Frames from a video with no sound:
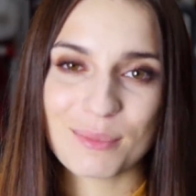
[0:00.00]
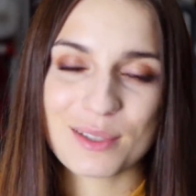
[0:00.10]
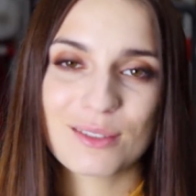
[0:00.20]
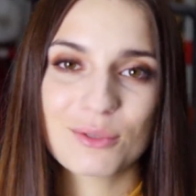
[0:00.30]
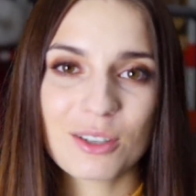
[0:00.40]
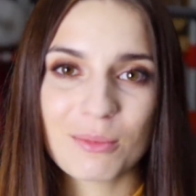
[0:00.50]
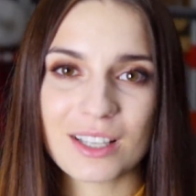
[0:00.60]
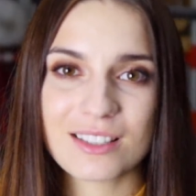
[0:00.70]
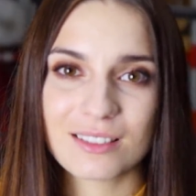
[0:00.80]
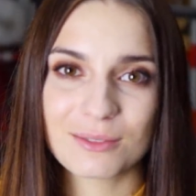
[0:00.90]
bo za drugim
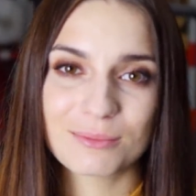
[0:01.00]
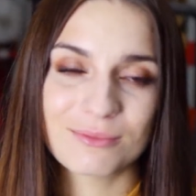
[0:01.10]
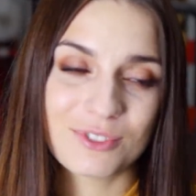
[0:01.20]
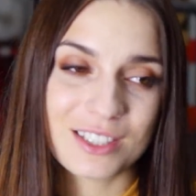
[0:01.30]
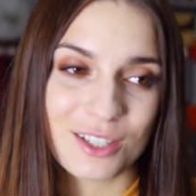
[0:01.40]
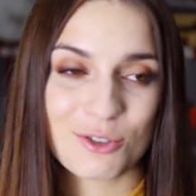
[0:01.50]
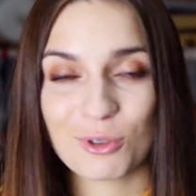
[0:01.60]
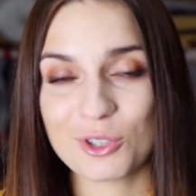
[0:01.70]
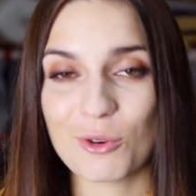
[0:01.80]
razem wystarczyło,